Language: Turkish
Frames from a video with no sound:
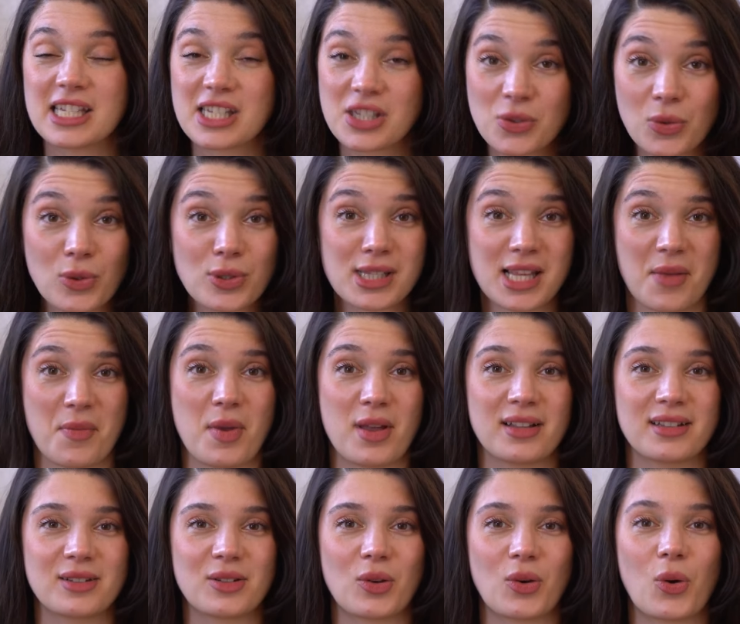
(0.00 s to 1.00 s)
işte o
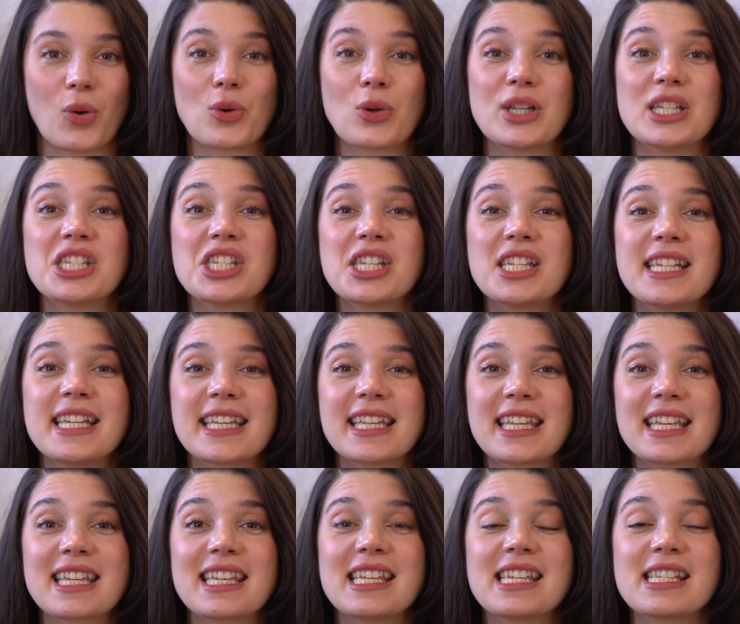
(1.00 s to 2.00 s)
zaman o
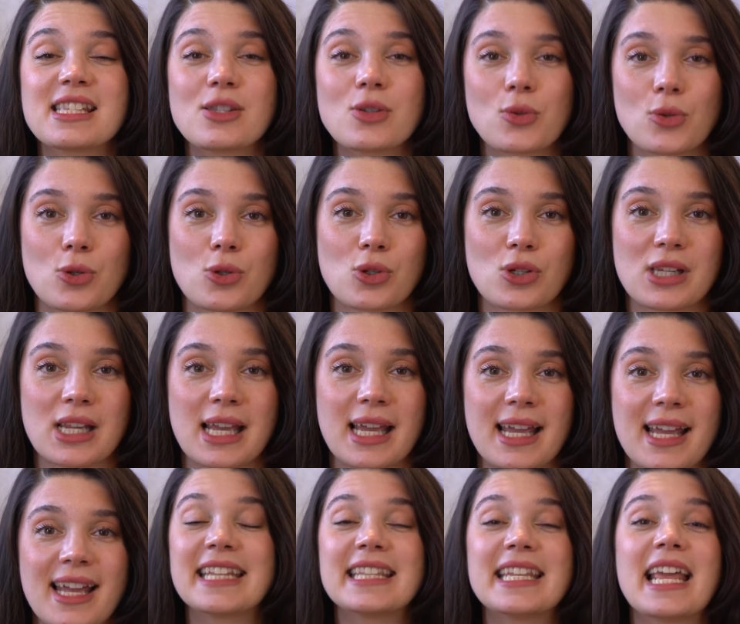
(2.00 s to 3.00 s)
içindeki gizli güçte
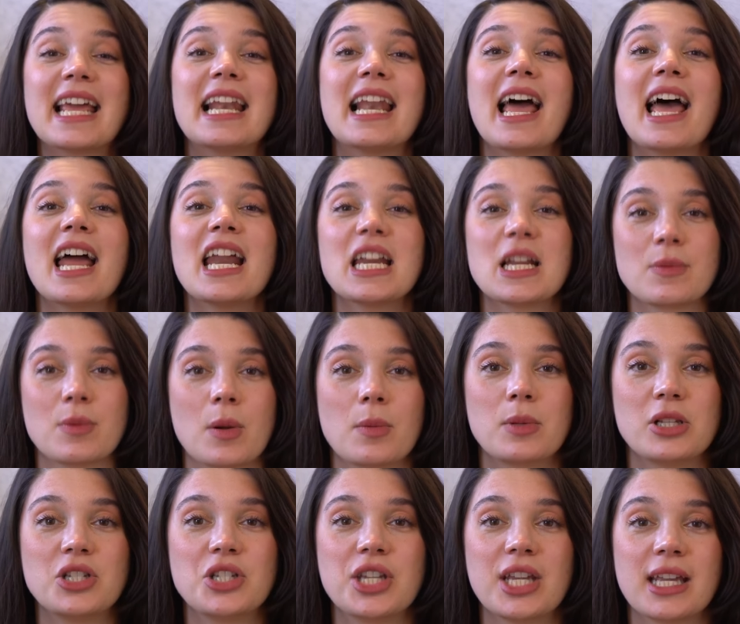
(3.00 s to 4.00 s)
neler
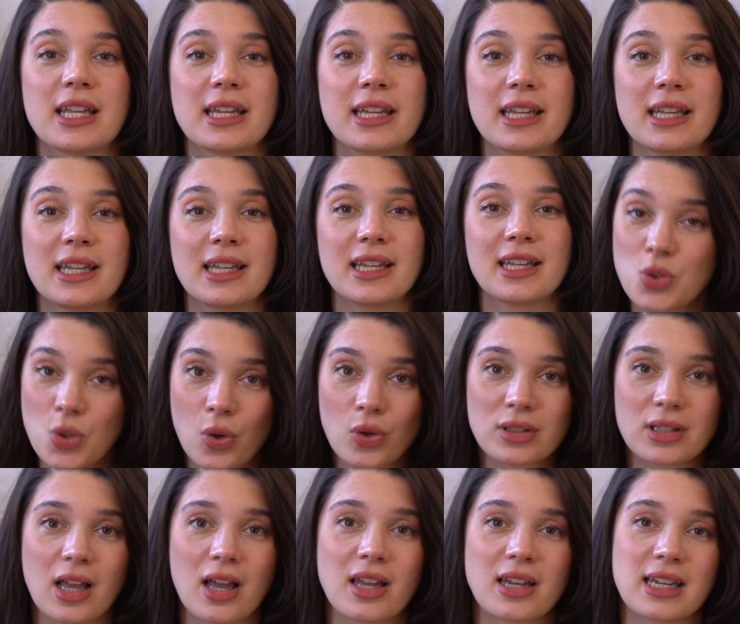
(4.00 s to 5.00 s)
yapabileceğini
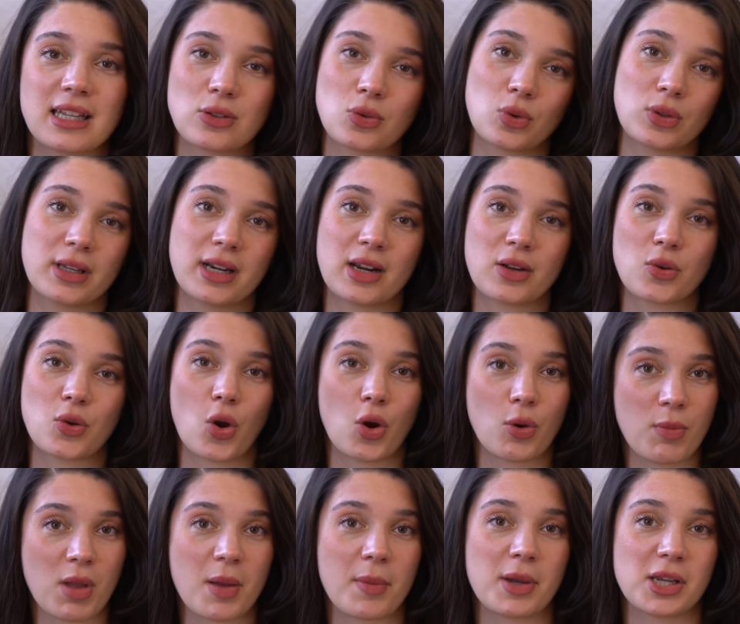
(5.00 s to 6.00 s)
çok daha net olarak
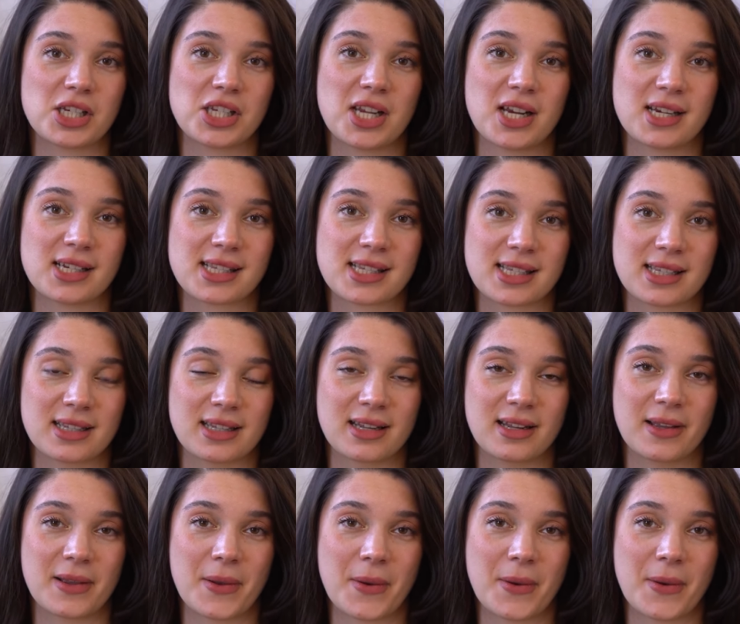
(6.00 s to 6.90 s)
görmeye başlarsın.